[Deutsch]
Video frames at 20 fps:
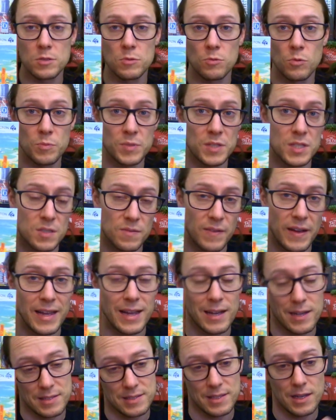sowohl mit
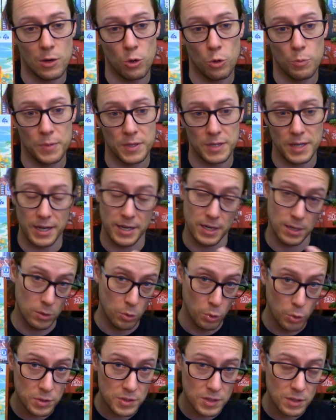Zweier als auch mit einer
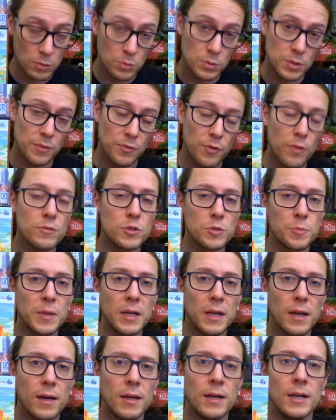größeren Runde, fünf
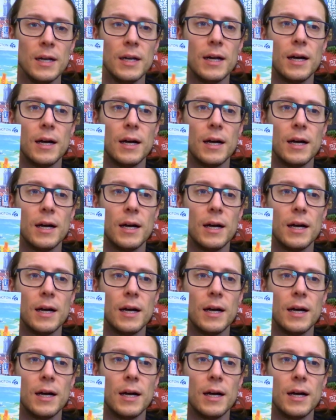Spieler.